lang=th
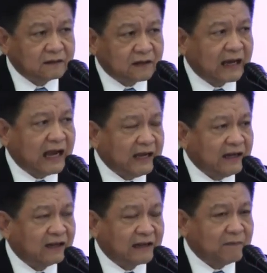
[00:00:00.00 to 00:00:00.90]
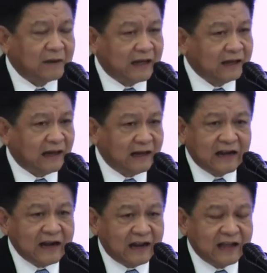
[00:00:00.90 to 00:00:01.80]
สกายเนี่ยทำอะไร
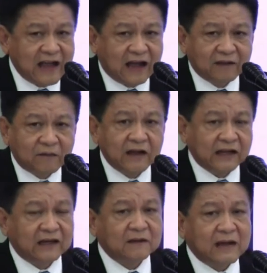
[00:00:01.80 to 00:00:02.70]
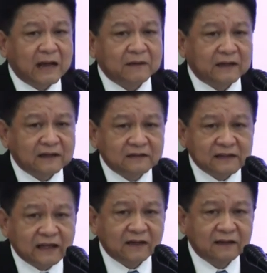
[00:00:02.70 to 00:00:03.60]
ได้หลายอย่างเพราะเห็นทั้งภาพเห็นทั้ง
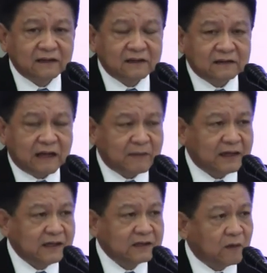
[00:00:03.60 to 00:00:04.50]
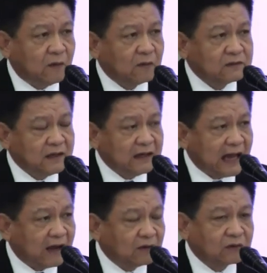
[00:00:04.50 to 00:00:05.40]
เสียงสามารถที่จะโชว์สรี
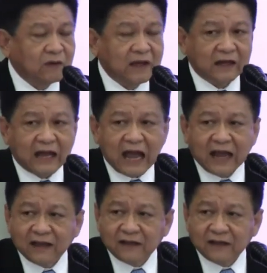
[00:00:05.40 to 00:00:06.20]
ระของตัวเองได้